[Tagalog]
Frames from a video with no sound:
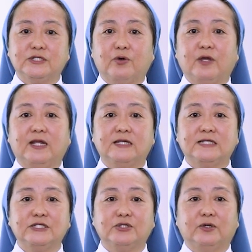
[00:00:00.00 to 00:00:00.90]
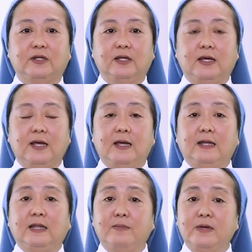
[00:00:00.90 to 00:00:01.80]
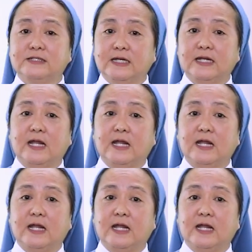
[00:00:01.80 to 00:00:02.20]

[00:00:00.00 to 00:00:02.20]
sa organisasyon na minsan